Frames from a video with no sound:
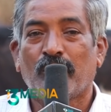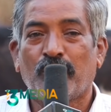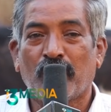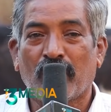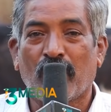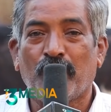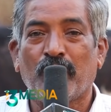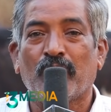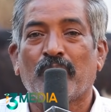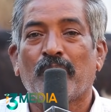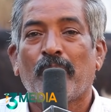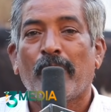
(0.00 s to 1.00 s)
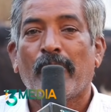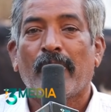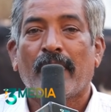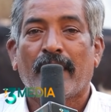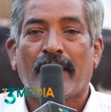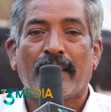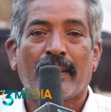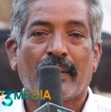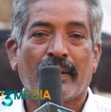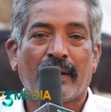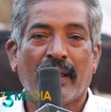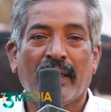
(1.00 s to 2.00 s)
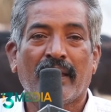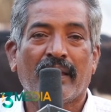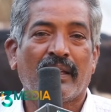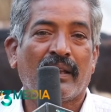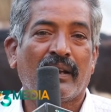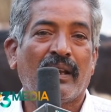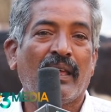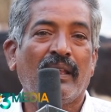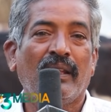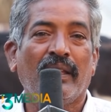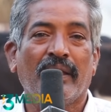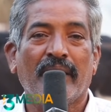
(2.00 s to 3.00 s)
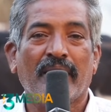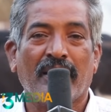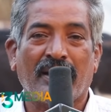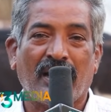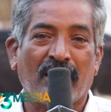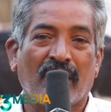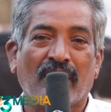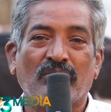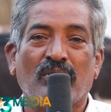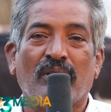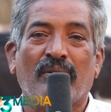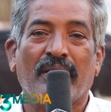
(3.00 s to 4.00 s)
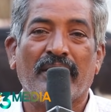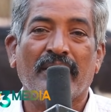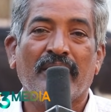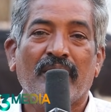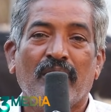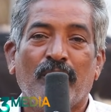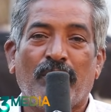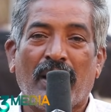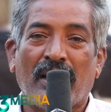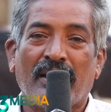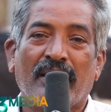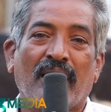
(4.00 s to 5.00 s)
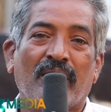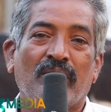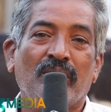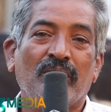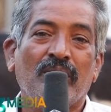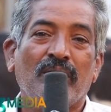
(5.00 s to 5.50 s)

ఎప్పటికప్పుడు డై డైలీ రికార్డు రాసుకునేవాడిని పాల రికార్డు